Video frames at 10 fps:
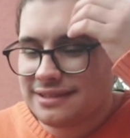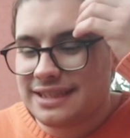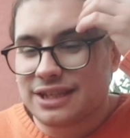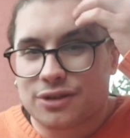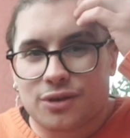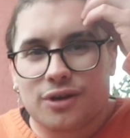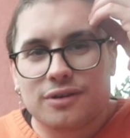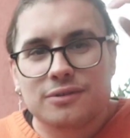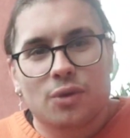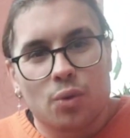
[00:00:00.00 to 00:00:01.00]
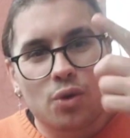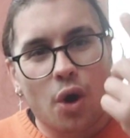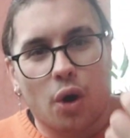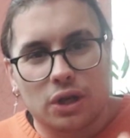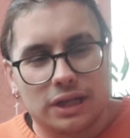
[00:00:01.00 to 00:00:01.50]
dico, un
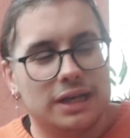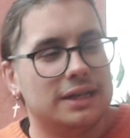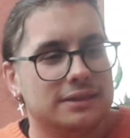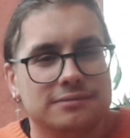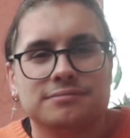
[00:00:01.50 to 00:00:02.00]
gol